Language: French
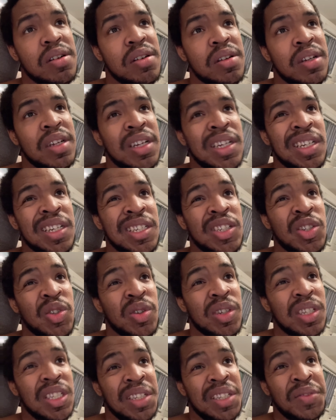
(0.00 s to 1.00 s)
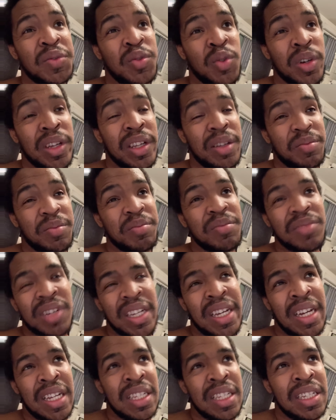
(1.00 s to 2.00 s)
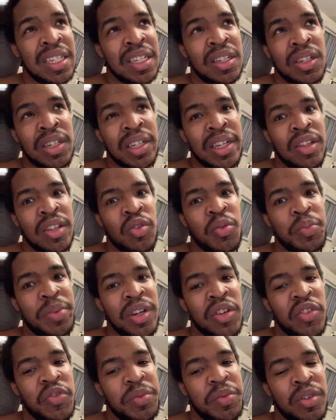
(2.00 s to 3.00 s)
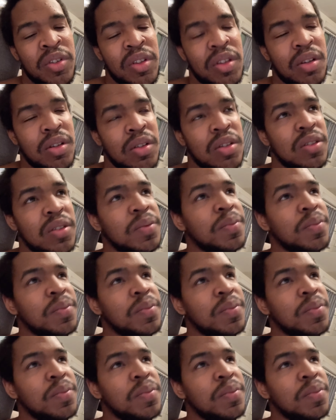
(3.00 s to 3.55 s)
et les gens qui vont regarder ne regarderont pas 9 minutes 30.